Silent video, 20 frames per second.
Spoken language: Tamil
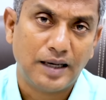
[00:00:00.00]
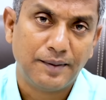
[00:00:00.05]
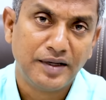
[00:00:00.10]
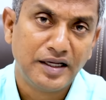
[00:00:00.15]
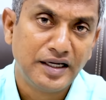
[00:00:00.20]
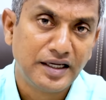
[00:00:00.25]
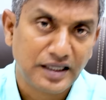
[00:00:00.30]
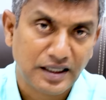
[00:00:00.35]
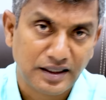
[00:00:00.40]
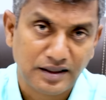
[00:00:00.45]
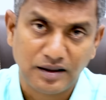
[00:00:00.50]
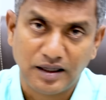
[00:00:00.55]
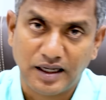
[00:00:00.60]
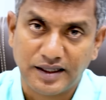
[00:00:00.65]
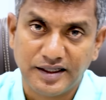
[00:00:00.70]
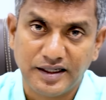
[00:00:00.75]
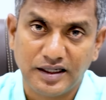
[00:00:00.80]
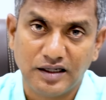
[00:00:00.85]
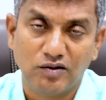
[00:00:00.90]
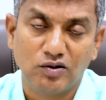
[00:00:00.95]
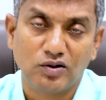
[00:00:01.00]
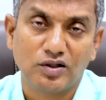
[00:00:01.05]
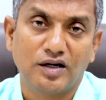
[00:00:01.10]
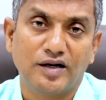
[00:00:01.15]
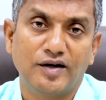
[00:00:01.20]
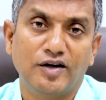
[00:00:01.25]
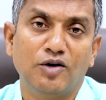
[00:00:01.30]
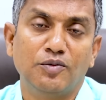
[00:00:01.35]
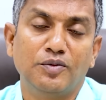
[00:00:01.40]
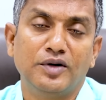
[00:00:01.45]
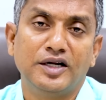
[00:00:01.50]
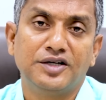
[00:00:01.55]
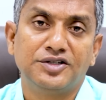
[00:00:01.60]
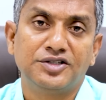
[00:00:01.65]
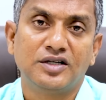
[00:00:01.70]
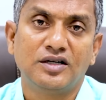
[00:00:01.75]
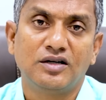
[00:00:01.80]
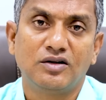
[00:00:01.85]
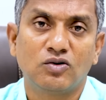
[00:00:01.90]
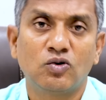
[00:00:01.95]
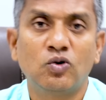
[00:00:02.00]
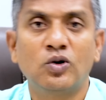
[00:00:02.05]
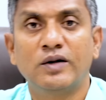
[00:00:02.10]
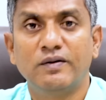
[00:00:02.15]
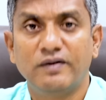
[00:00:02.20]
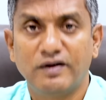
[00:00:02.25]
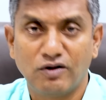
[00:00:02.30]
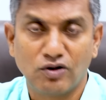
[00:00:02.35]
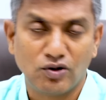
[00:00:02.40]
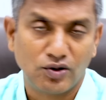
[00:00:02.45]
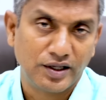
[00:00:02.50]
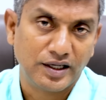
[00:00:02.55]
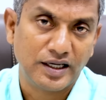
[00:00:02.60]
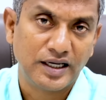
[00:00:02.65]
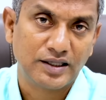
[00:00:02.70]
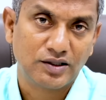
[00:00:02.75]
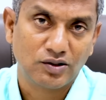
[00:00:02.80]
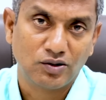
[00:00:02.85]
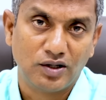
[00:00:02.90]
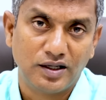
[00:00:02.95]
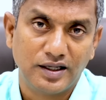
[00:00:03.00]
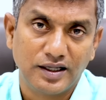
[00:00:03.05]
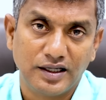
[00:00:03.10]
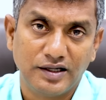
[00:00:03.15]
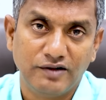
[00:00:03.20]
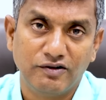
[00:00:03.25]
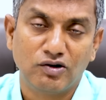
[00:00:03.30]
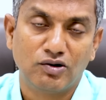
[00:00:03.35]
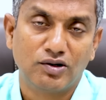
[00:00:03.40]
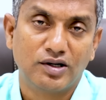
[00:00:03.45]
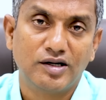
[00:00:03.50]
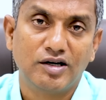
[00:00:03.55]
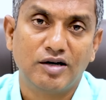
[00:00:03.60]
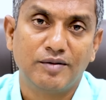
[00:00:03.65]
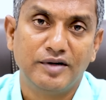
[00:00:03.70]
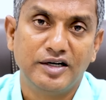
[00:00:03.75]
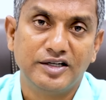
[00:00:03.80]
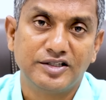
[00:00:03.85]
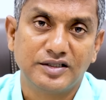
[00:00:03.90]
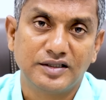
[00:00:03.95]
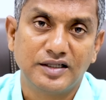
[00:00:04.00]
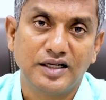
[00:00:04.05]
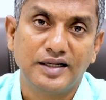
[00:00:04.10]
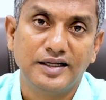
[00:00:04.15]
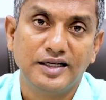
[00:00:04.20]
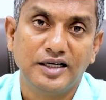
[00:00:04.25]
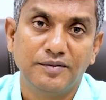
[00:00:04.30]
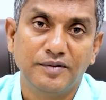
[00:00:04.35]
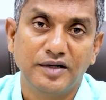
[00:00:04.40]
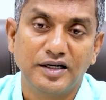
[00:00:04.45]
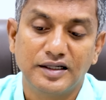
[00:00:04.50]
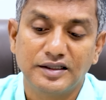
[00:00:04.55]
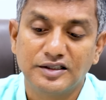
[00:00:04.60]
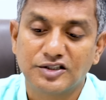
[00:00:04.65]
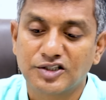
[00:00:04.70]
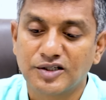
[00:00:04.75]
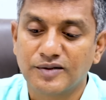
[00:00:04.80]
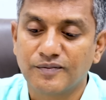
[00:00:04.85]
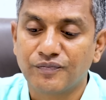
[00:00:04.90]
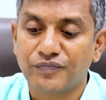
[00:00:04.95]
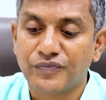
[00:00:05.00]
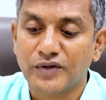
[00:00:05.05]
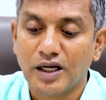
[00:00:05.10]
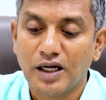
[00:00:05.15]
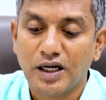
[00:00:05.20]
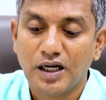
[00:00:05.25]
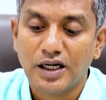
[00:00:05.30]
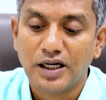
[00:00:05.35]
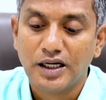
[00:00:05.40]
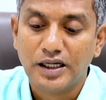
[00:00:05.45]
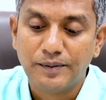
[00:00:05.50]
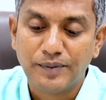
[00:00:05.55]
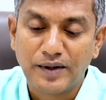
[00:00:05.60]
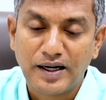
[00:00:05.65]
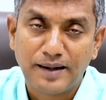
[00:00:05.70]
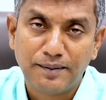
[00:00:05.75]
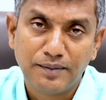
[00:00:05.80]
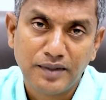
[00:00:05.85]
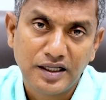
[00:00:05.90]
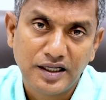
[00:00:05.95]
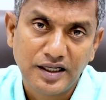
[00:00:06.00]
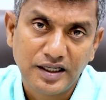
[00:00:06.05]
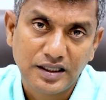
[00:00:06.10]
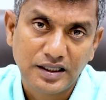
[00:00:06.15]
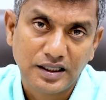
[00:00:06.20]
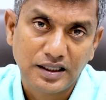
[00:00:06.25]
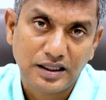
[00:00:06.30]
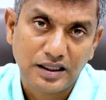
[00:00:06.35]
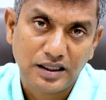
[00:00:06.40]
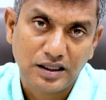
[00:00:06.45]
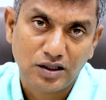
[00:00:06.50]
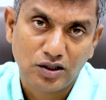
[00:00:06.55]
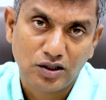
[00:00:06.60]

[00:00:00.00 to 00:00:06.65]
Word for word: அமெரிக்கா தான் அதிக அளவுக்கான டாமினேஷன் கூடவே அவங்களோட நாட்டோ நாடுகள் இவங்களோட டாமினேஷன் தான் அதிகமாக இருந்துச்சு இப்போ அமெரிக்கா